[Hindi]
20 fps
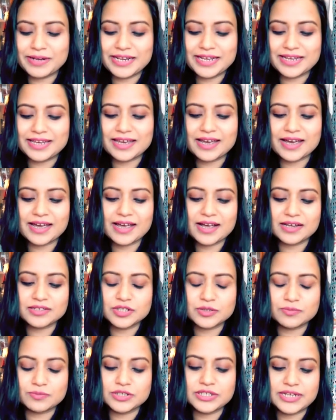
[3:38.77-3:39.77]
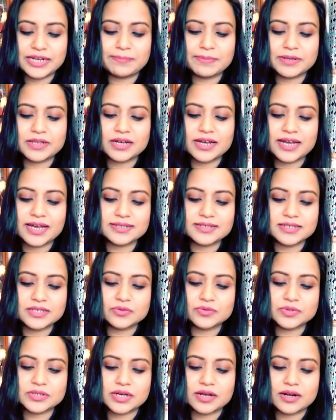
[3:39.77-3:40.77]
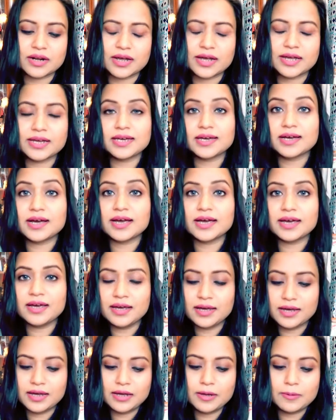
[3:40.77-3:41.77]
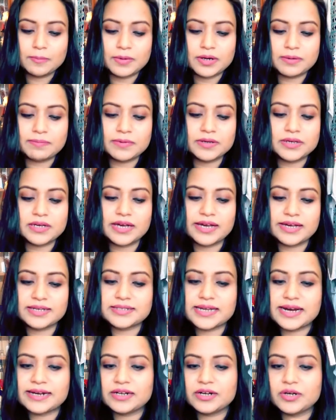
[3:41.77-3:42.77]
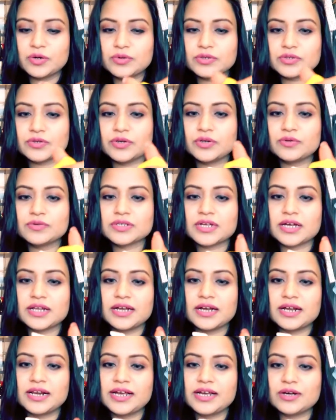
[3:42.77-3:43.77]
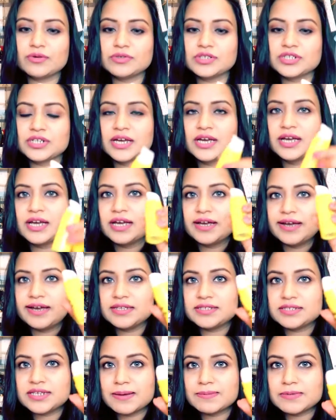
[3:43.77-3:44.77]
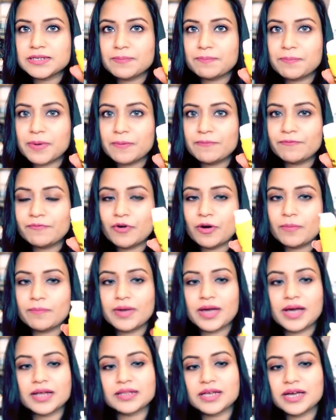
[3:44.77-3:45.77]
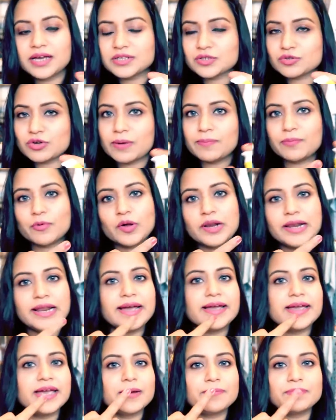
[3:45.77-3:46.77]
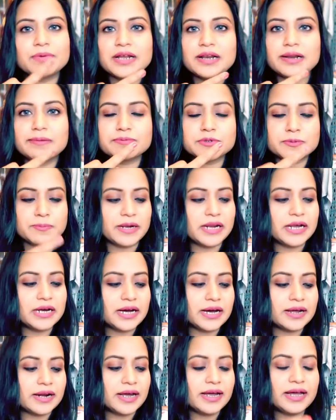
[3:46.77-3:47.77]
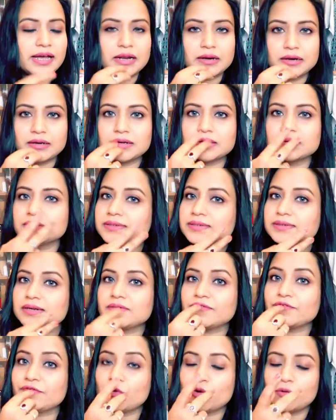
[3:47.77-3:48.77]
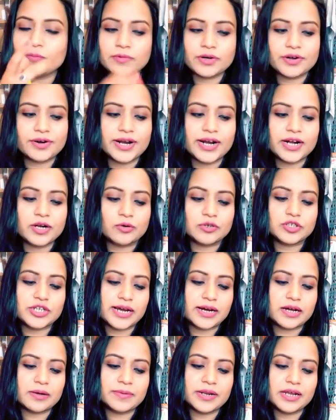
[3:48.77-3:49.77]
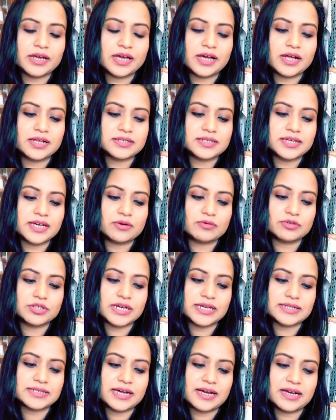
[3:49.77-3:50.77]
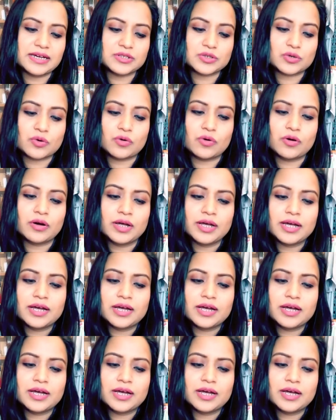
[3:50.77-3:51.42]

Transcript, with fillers: भी नहीं किया है आज तक मुझे नहीं पता कैसे यूज़ करना है क्या है बट मैं एक्साइटेड हूँ इसको यूज़ करने के लिए कुछ इस टाइप से पम्प फॉर्म में आता है इसको आपको लेके अपने लिप्स पे लगाना है एंड फॉर्म क्रिएट हो जाएगा मेरे ख्याल से कुछ ऐसा है इसको